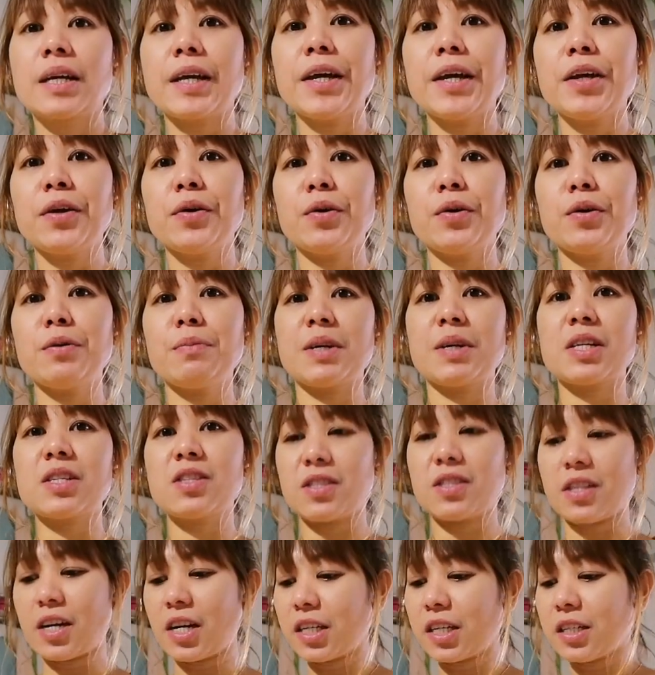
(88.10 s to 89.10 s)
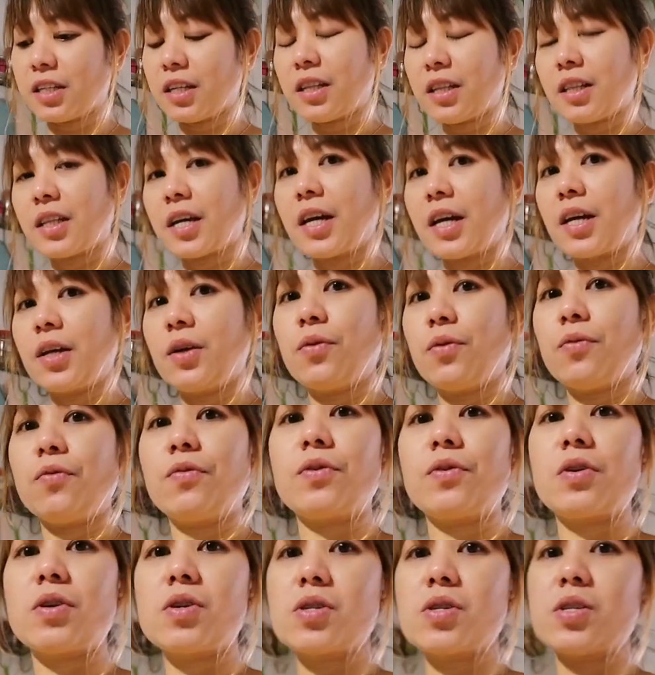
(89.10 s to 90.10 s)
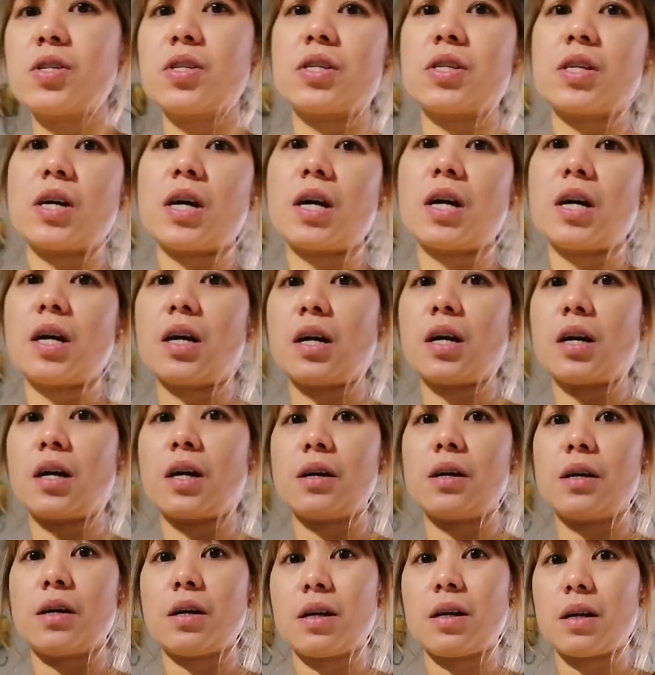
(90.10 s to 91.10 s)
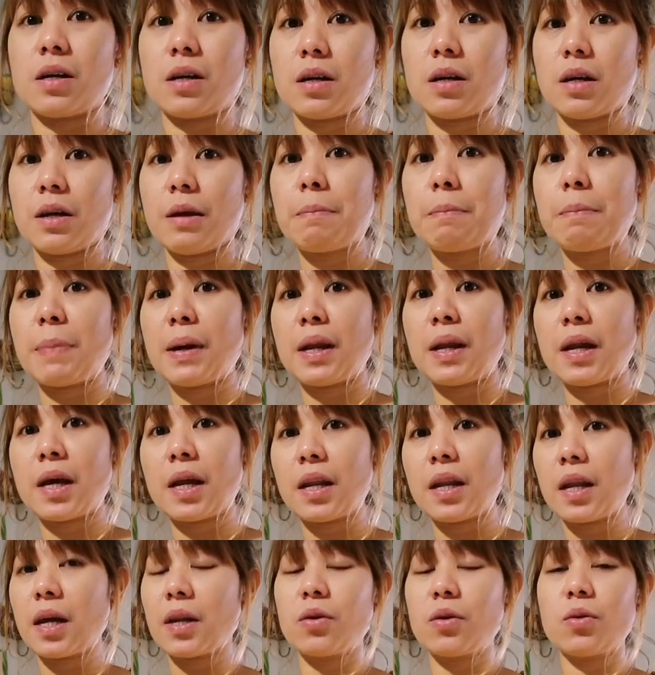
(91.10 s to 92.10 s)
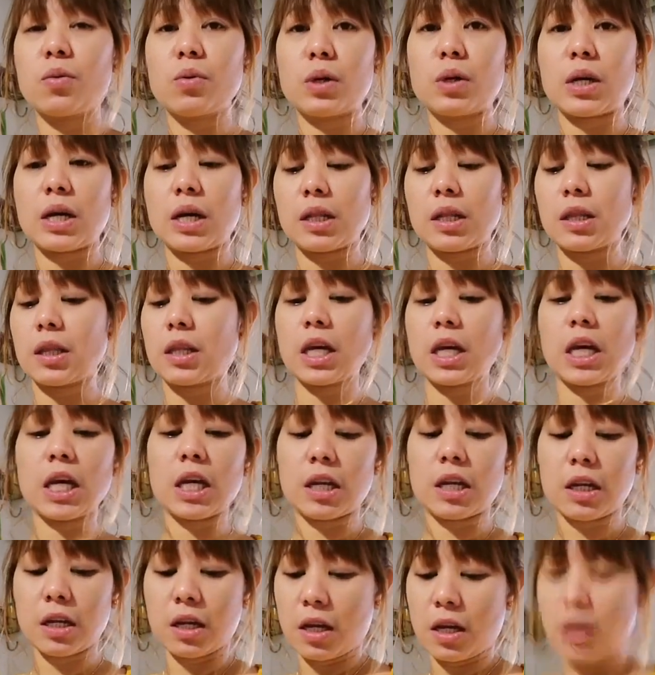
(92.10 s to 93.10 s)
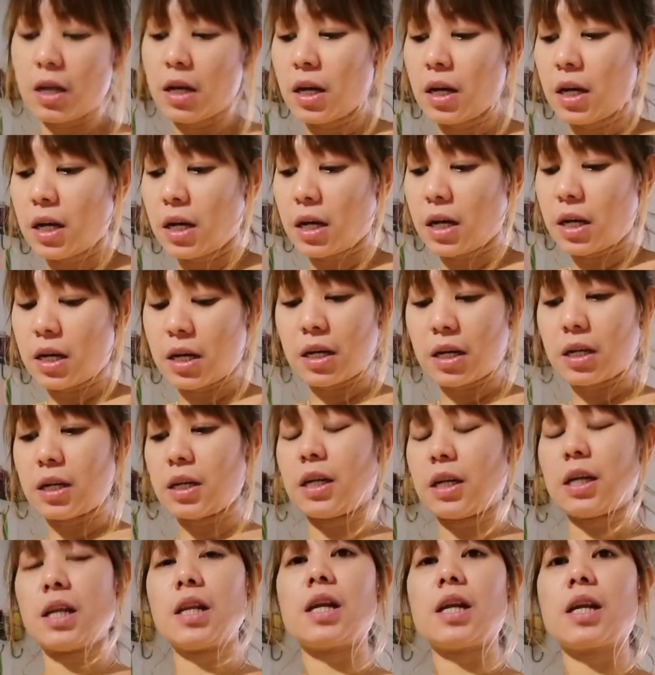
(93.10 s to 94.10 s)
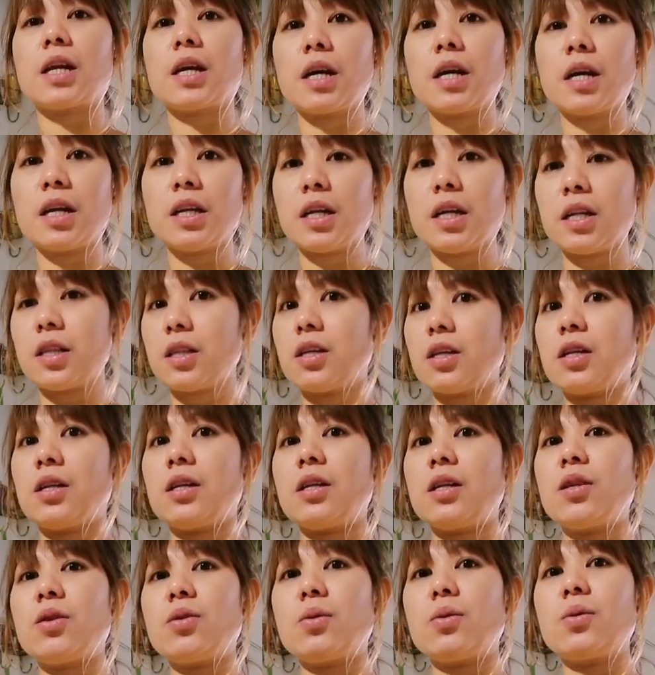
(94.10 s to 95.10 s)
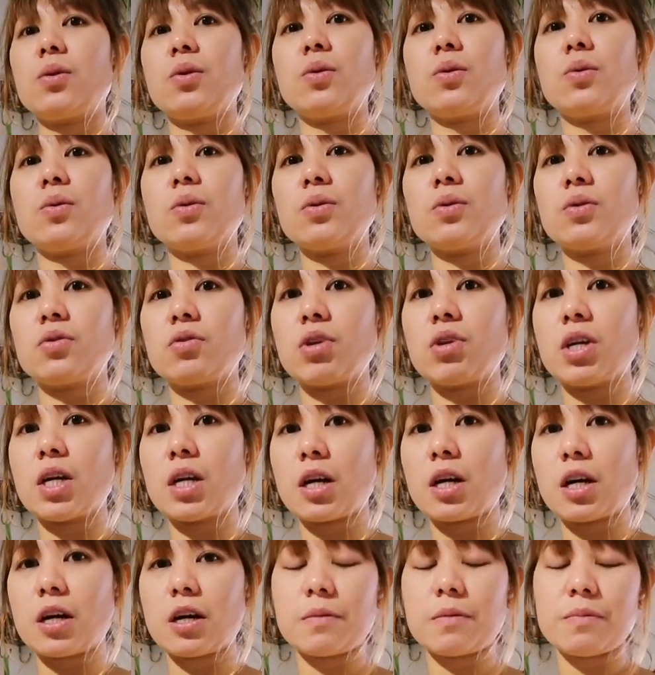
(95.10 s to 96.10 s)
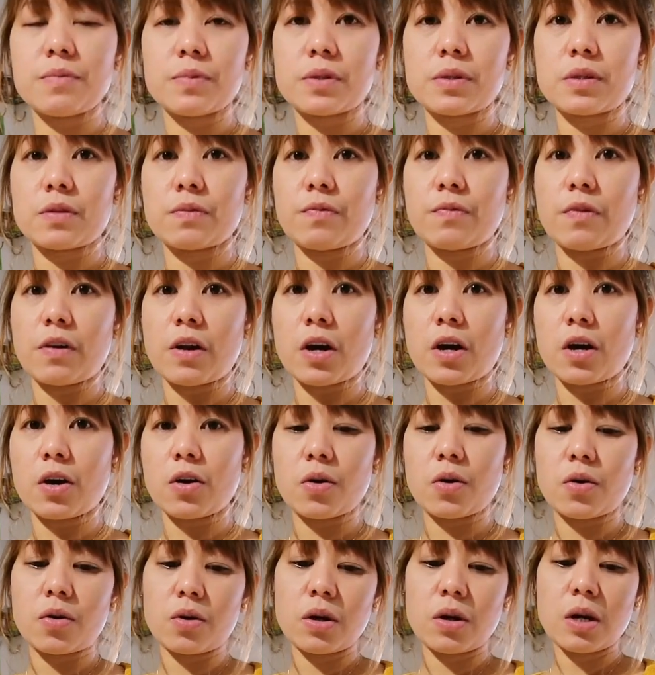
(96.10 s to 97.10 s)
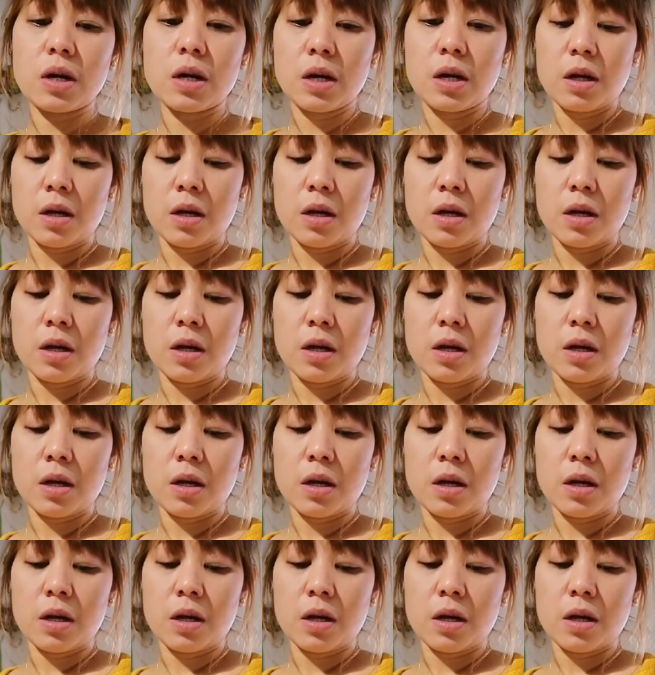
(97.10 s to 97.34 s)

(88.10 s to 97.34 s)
Ngayon, mag-start na tayo first sa empanada dough natin. Ang ilalagay natin, ito yung 3 cups flour.